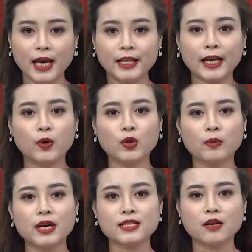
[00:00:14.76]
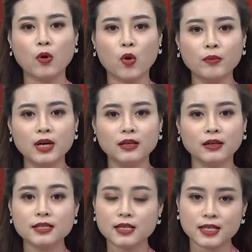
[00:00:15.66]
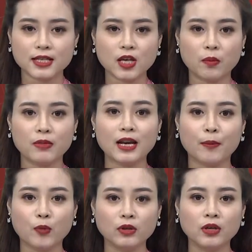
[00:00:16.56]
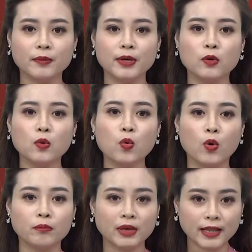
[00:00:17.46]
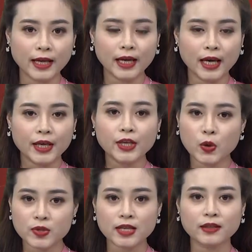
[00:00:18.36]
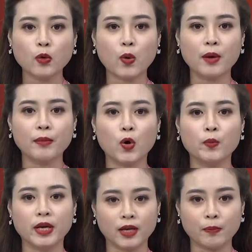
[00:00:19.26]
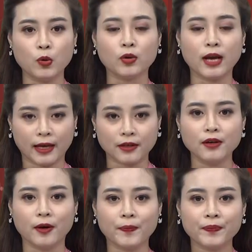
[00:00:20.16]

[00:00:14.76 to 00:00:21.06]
Theo thống kê sơ bộ, mưa lớn trên diện rộng là một người bị lũ cuốn mất tích, nhiều diện tích hoa màu bị ngập lụt ảnh hưởng.